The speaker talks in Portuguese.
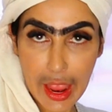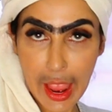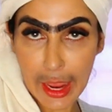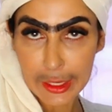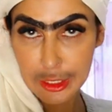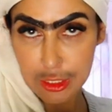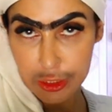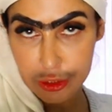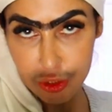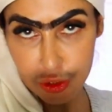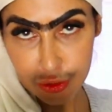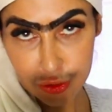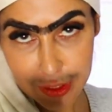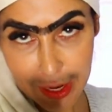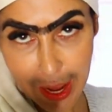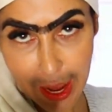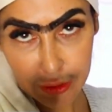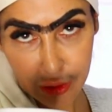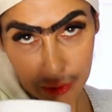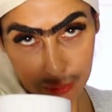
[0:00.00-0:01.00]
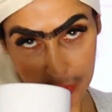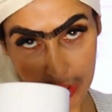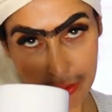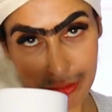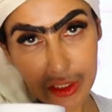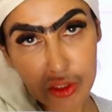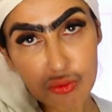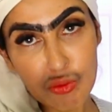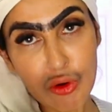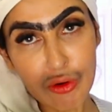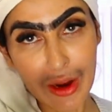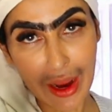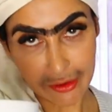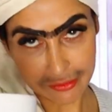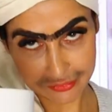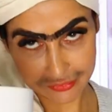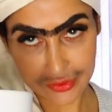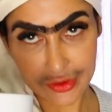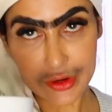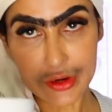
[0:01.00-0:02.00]
Aqui, senhor Ness, experimenta meu
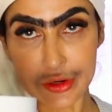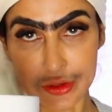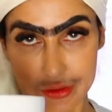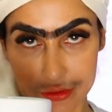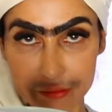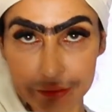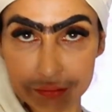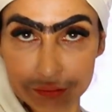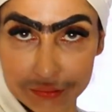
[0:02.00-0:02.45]
café.